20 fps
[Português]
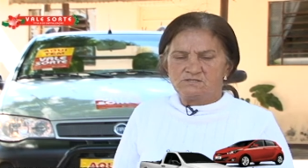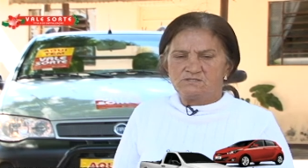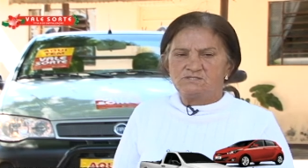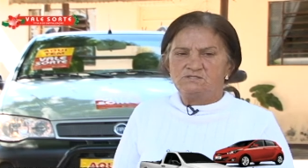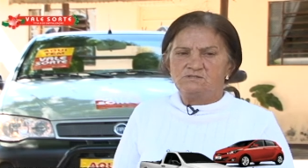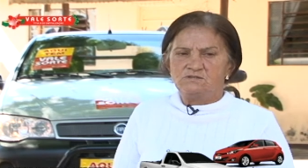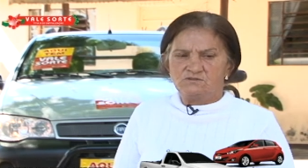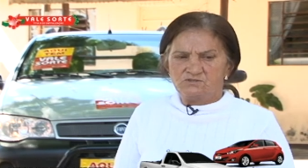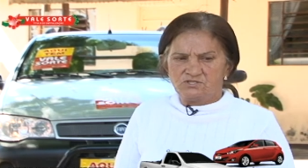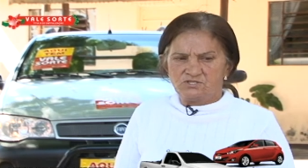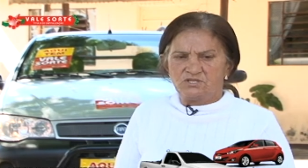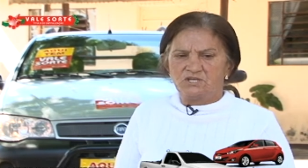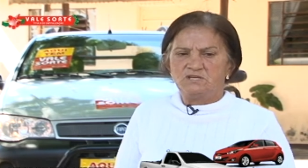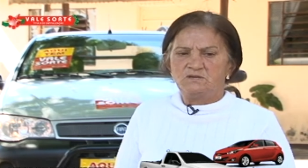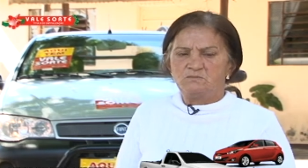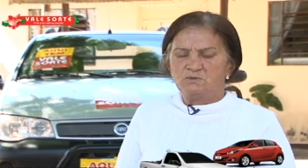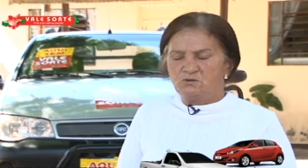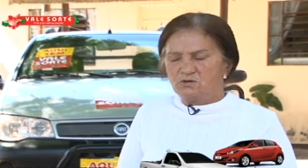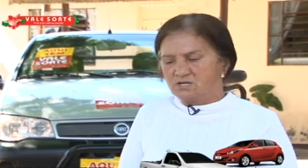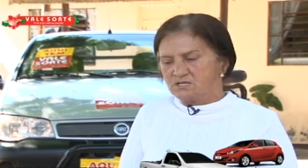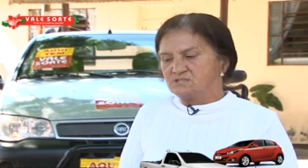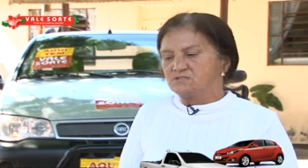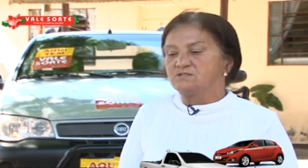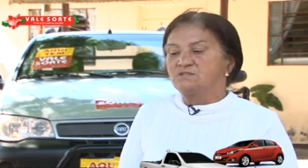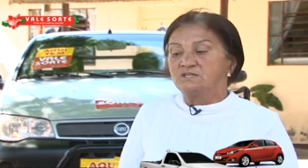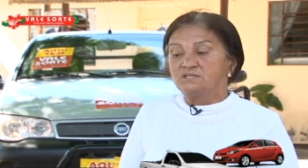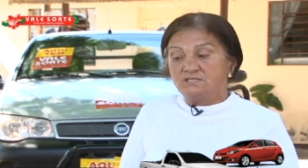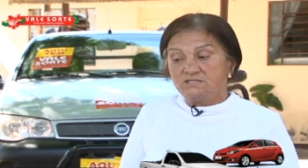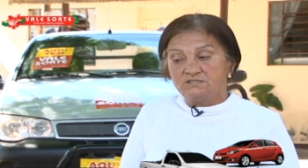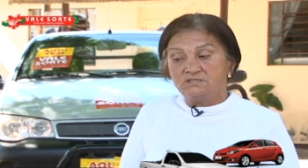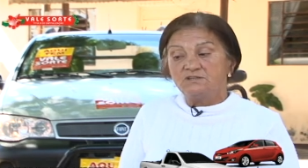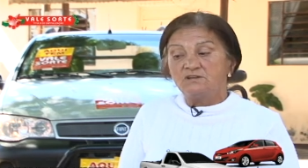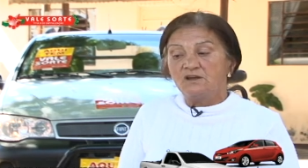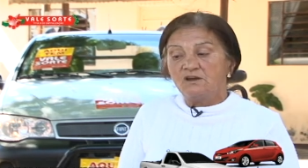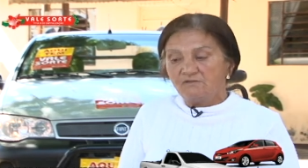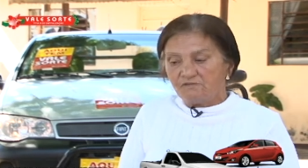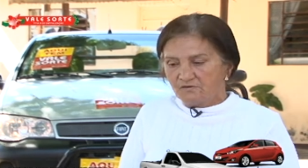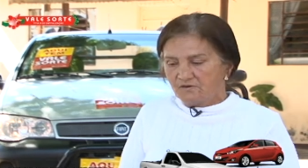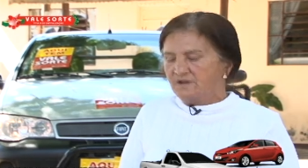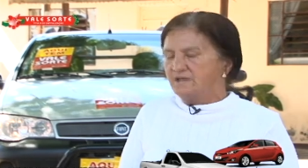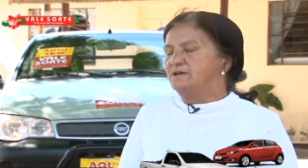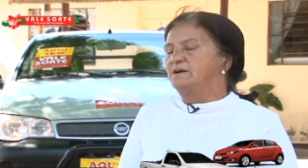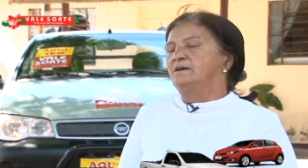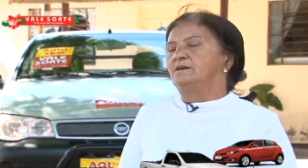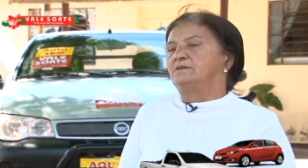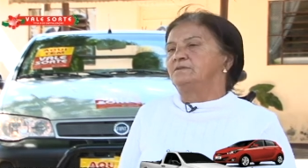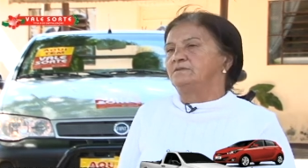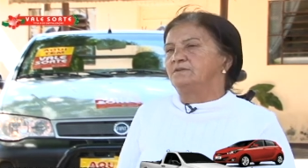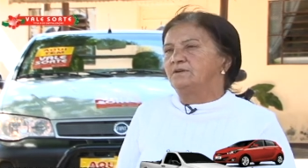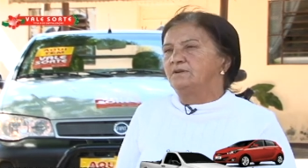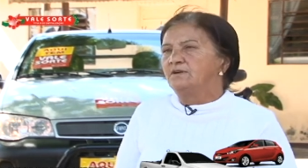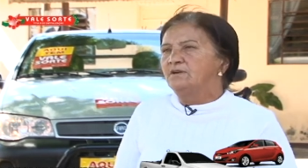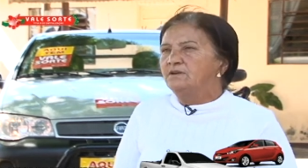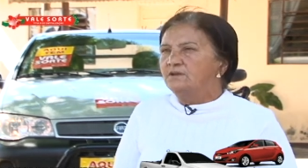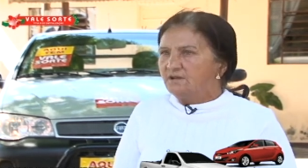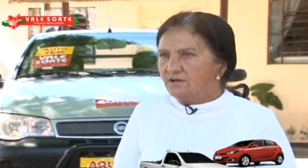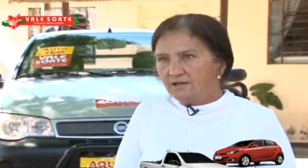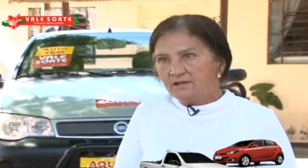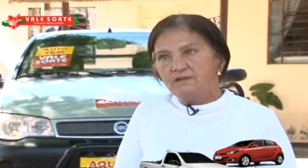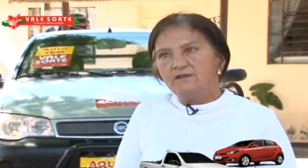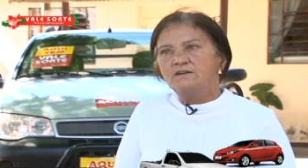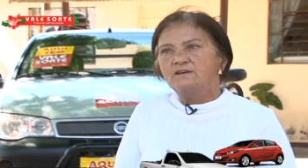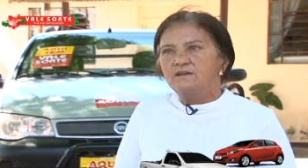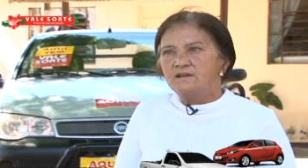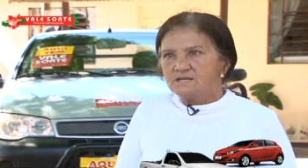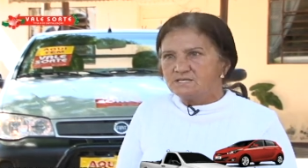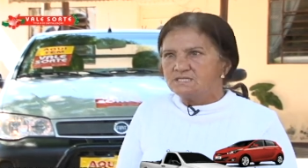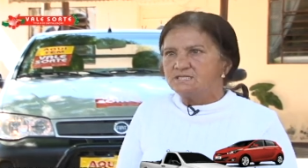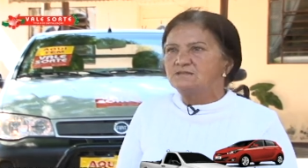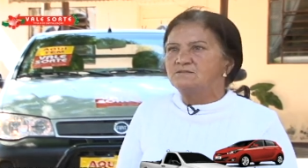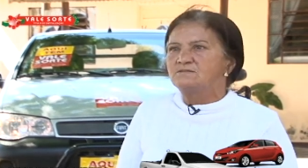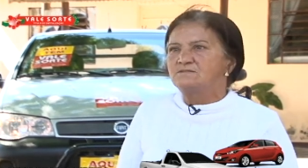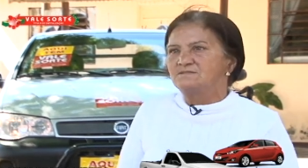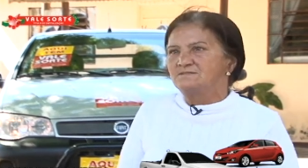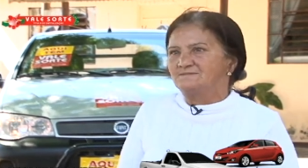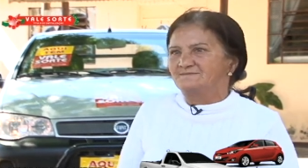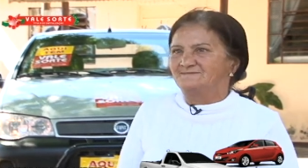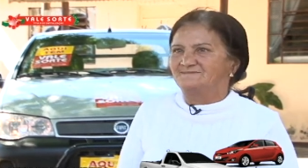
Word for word: assim que eu sei que meu coração tá assim, eu vou ganhar. E ganhei, graças a Deus.